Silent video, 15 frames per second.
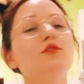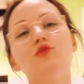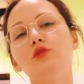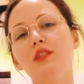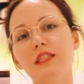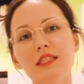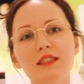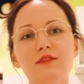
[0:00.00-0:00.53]

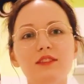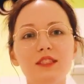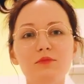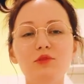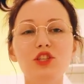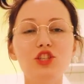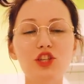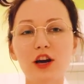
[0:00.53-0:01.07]
чудесного,
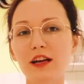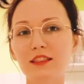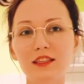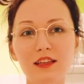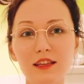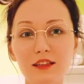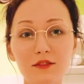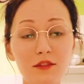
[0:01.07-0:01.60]

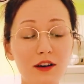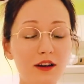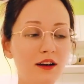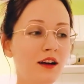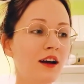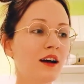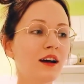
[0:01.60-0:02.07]
замечательного.